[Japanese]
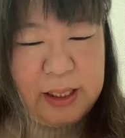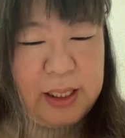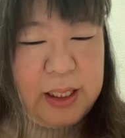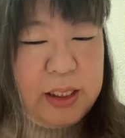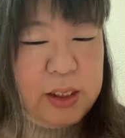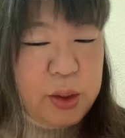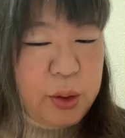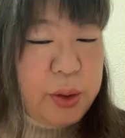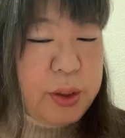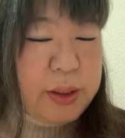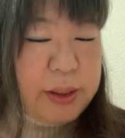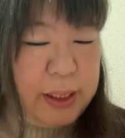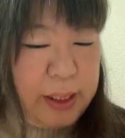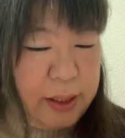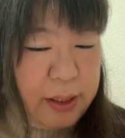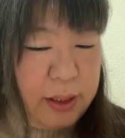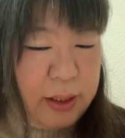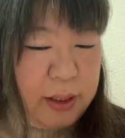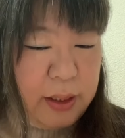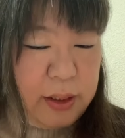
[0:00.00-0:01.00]
そして、
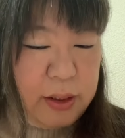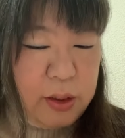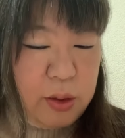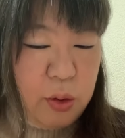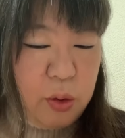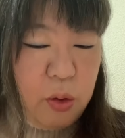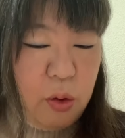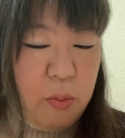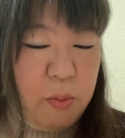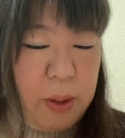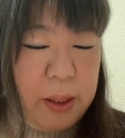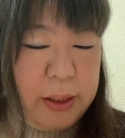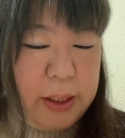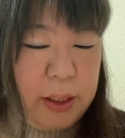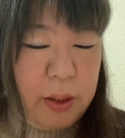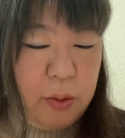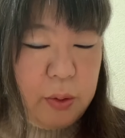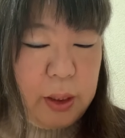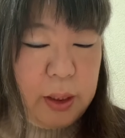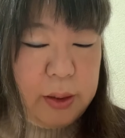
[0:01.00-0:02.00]
そこまで
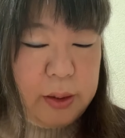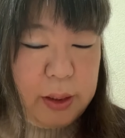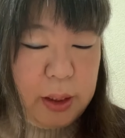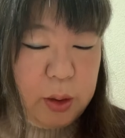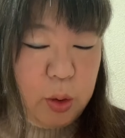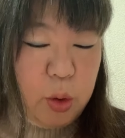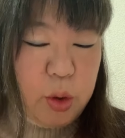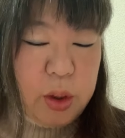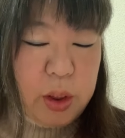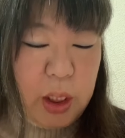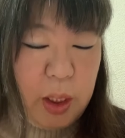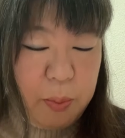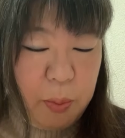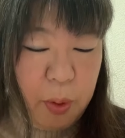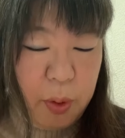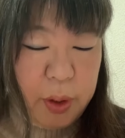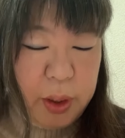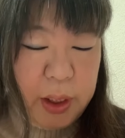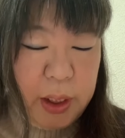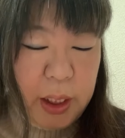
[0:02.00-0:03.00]
良かったとして
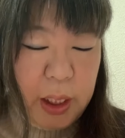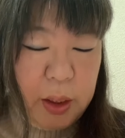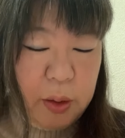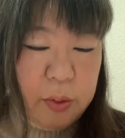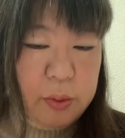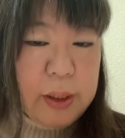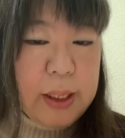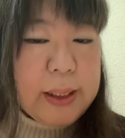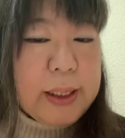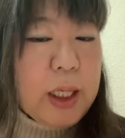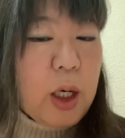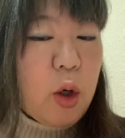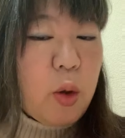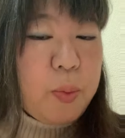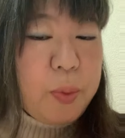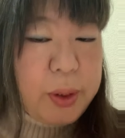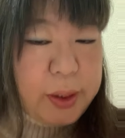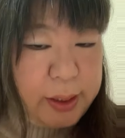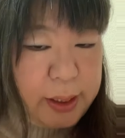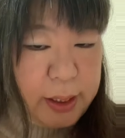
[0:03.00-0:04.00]
も、家の中を
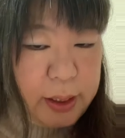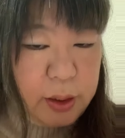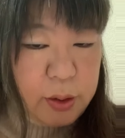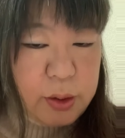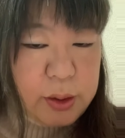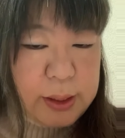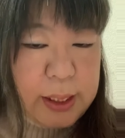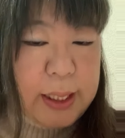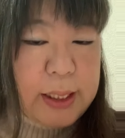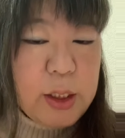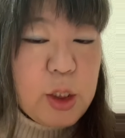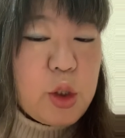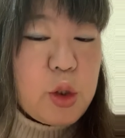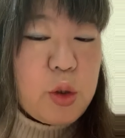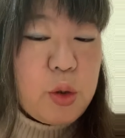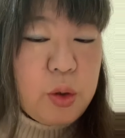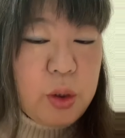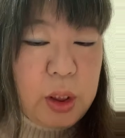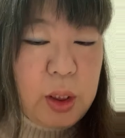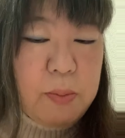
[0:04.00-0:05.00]
見ている最
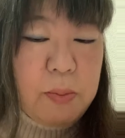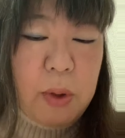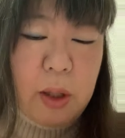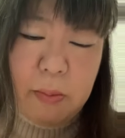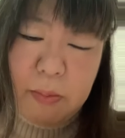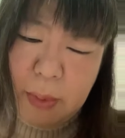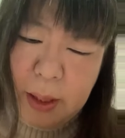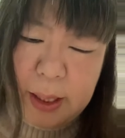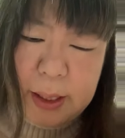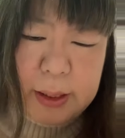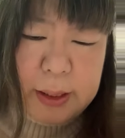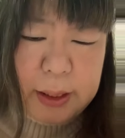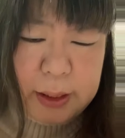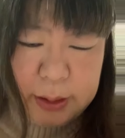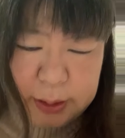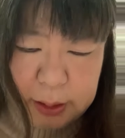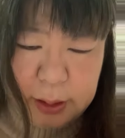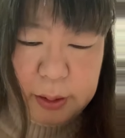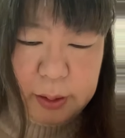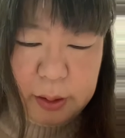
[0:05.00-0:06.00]
中にめまいがし
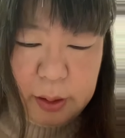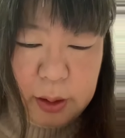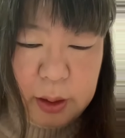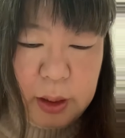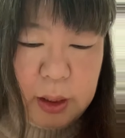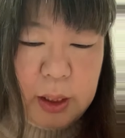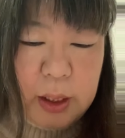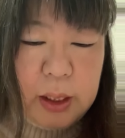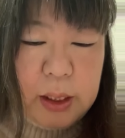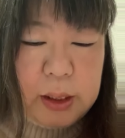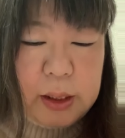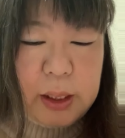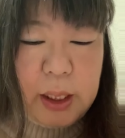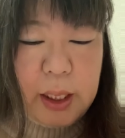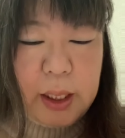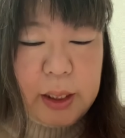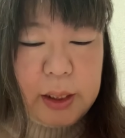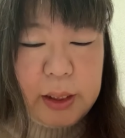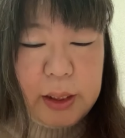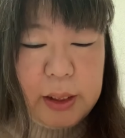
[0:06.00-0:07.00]
たり、
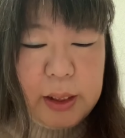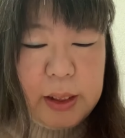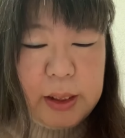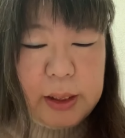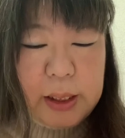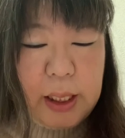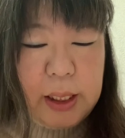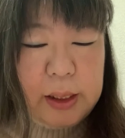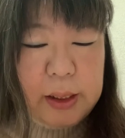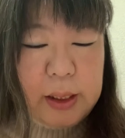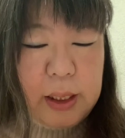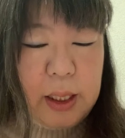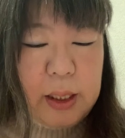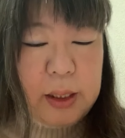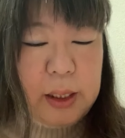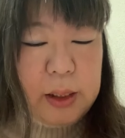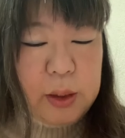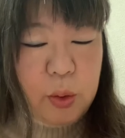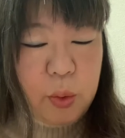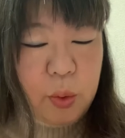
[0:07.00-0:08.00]
帰りに玄関
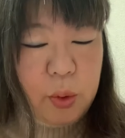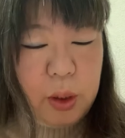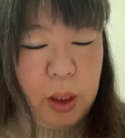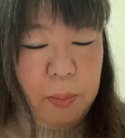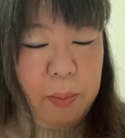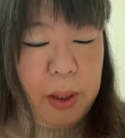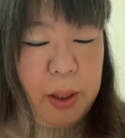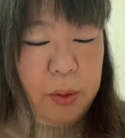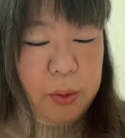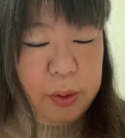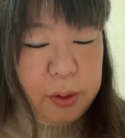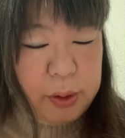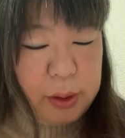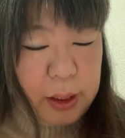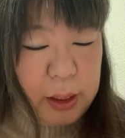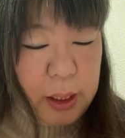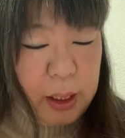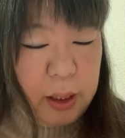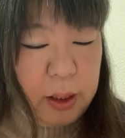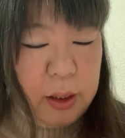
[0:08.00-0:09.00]
がどこか迷った
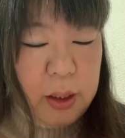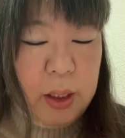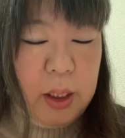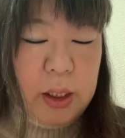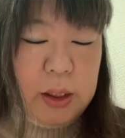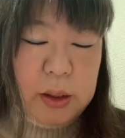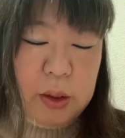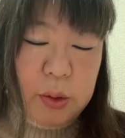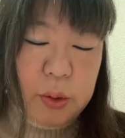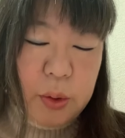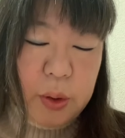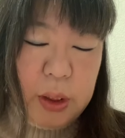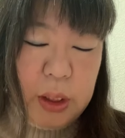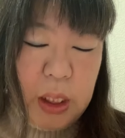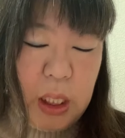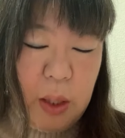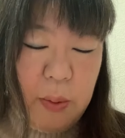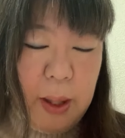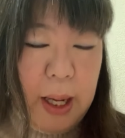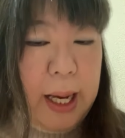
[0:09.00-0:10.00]
ら、その
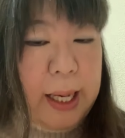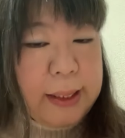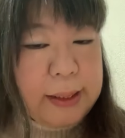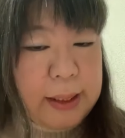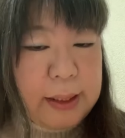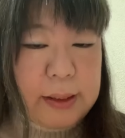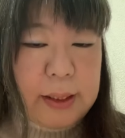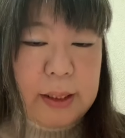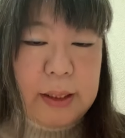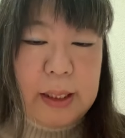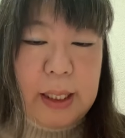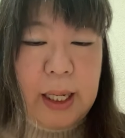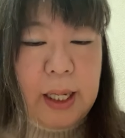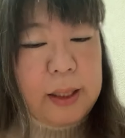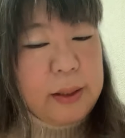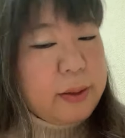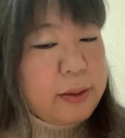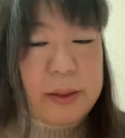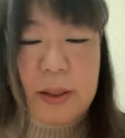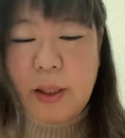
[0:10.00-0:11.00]
家はあなたに
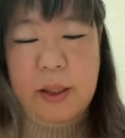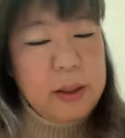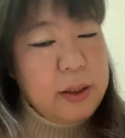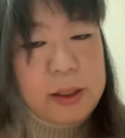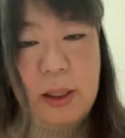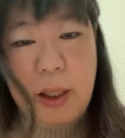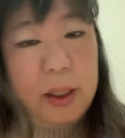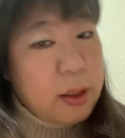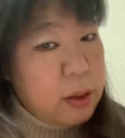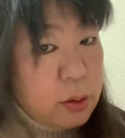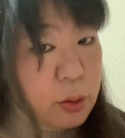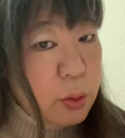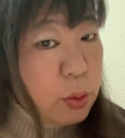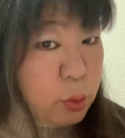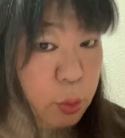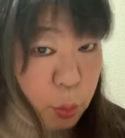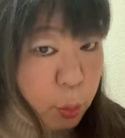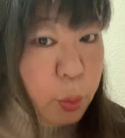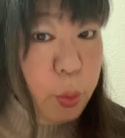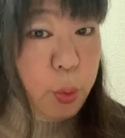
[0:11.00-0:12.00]
合っていないという
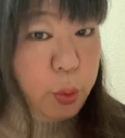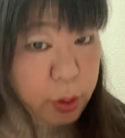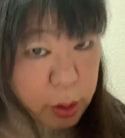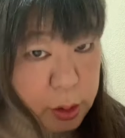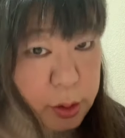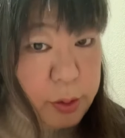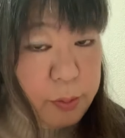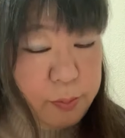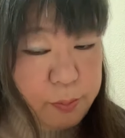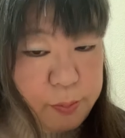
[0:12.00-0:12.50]
ことです。